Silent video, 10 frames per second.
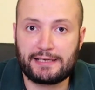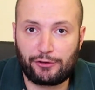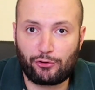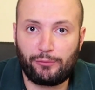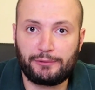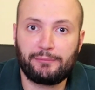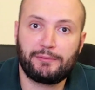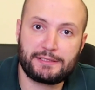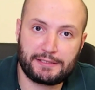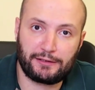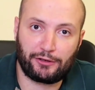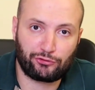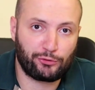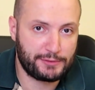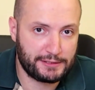с огромным
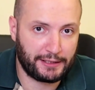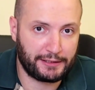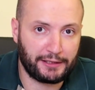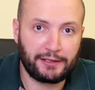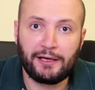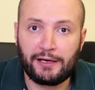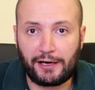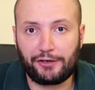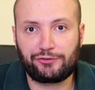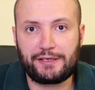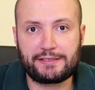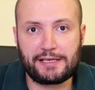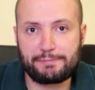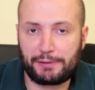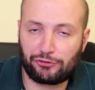стеллажом знаний. Каждый из
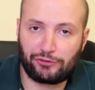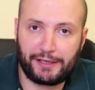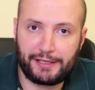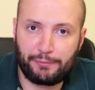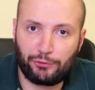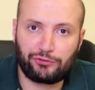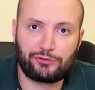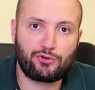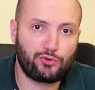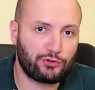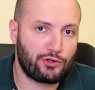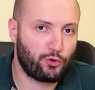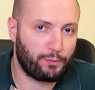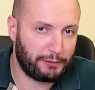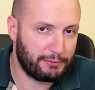нас при желании может
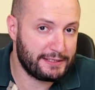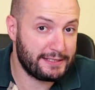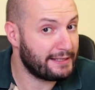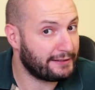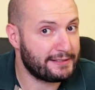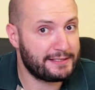чуточку приблизить этот